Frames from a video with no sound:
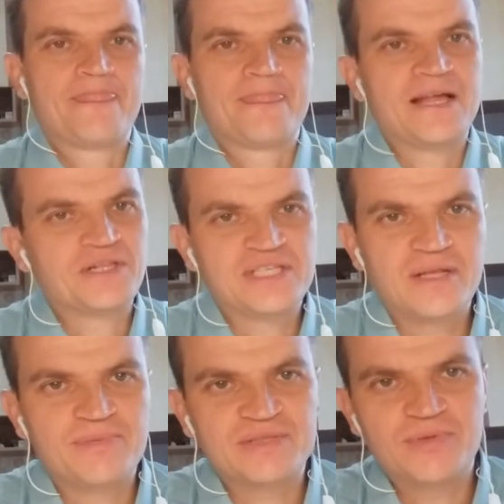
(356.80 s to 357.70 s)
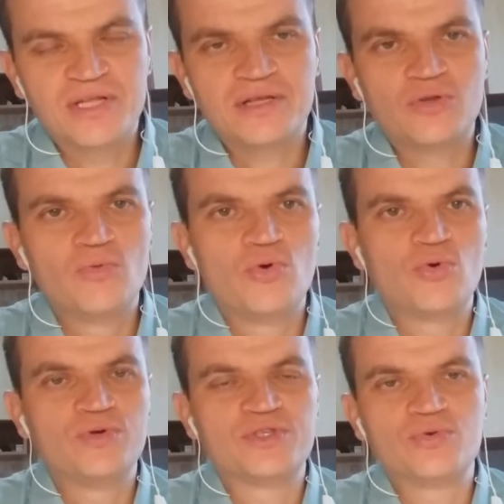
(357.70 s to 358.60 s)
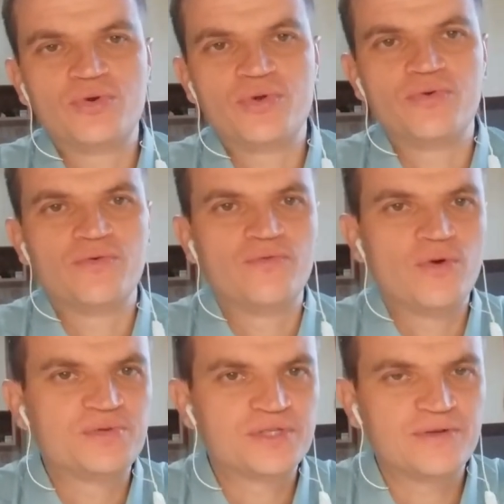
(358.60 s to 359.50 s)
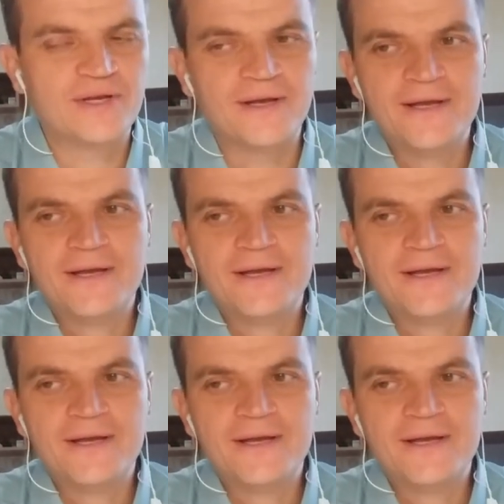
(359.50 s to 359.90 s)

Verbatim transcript: Даже если посмотреть на глубокую историю, в обществе